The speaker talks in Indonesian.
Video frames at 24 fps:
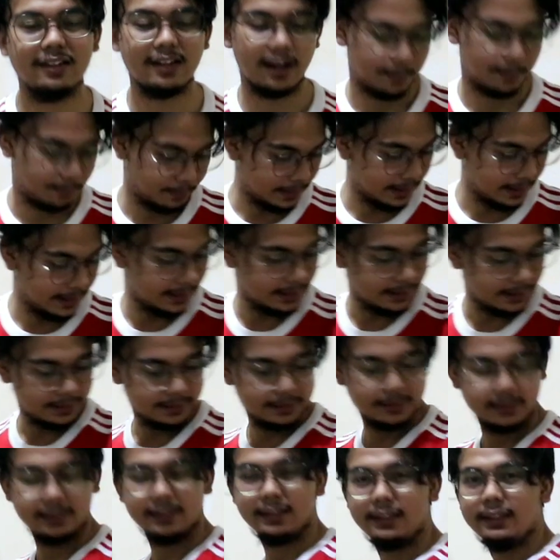ke samping
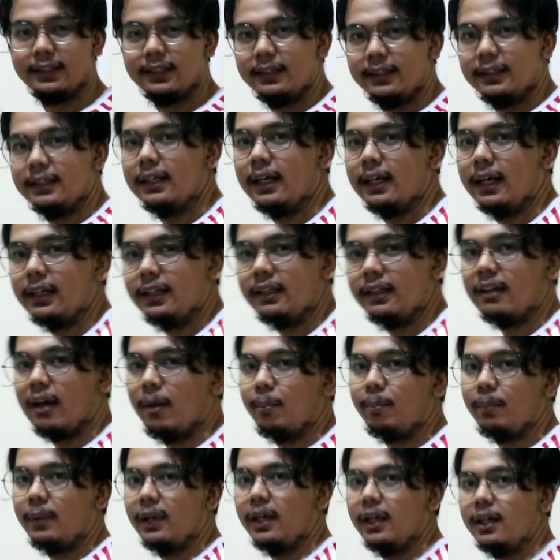nah ini
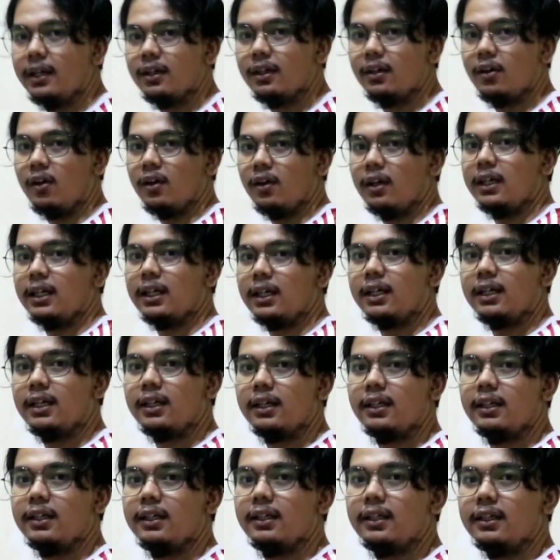samping color
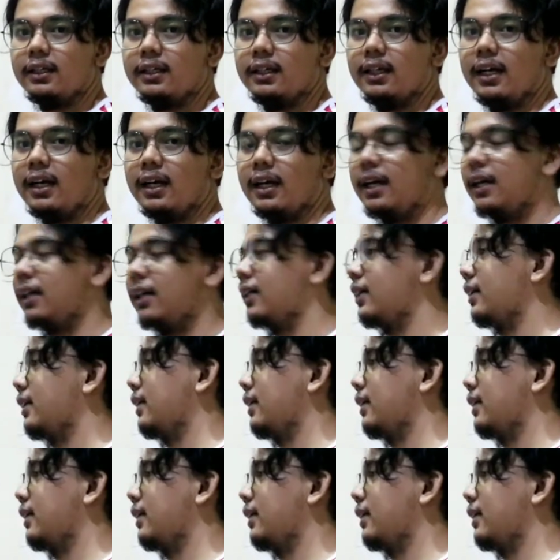ya